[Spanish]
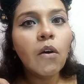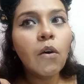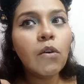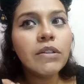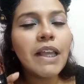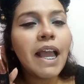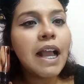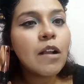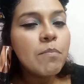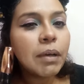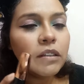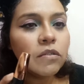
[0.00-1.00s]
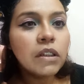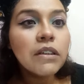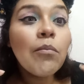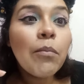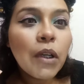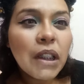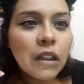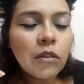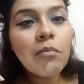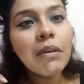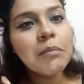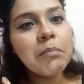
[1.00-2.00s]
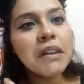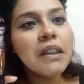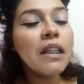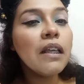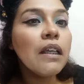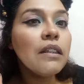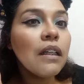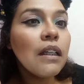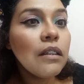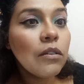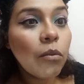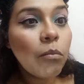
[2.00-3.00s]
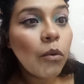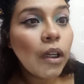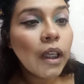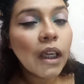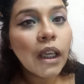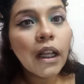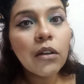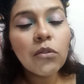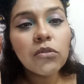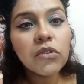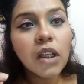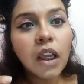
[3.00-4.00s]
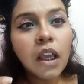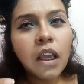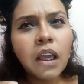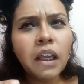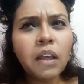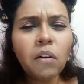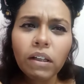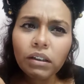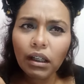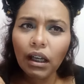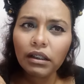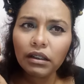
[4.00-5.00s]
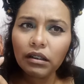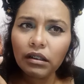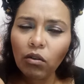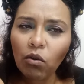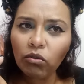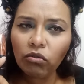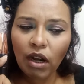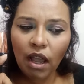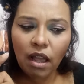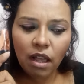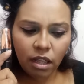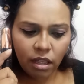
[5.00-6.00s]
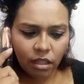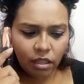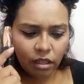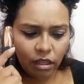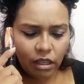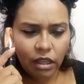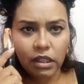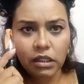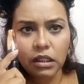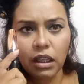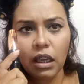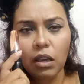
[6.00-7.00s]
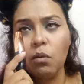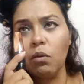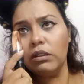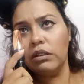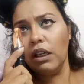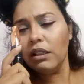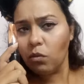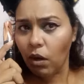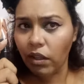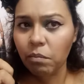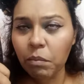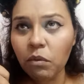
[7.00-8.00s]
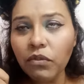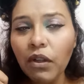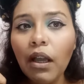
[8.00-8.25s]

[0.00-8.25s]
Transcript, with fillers: o sea, a comparación de esta un poquitito más pesada, esta la siento muy ligera, no sé, creo que sí es contra, este, sí es waterproof,